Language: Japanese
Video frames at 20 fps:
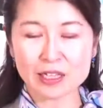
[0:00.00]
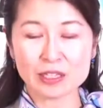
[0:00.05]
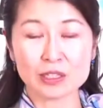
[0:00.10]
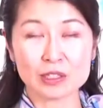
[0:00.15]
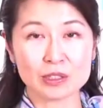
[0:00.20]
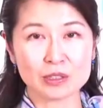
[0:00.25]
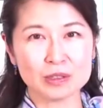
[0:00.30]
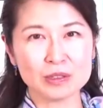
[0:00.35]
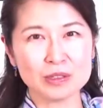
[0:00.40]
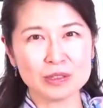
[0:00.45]

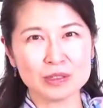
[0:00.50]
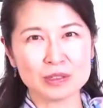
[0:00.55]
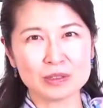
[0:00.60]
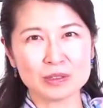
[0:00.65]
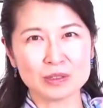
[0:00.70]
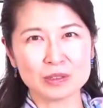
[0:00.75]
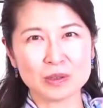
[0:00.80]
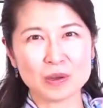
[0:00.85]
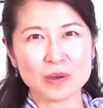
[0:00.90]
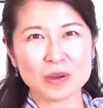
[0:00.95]
すくす
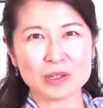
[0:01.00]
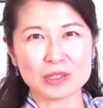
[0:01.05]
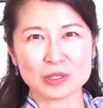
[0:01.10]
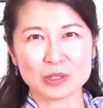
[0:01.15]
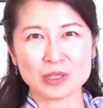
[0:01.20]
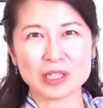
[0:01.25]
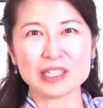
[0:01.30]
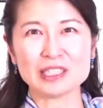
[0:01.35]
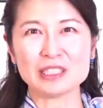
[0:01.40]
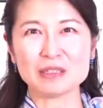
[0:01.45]
くと
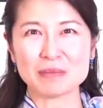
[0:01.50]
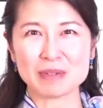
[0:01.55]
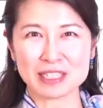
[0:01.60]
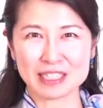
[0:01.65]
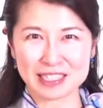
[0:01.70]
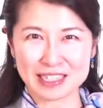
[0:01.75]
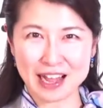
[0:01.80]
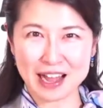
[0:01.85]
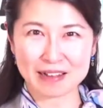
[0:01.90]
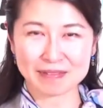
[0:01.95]
育ちま
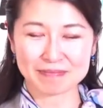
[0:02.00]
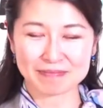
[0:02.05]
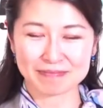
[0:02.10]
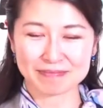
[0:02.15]
した。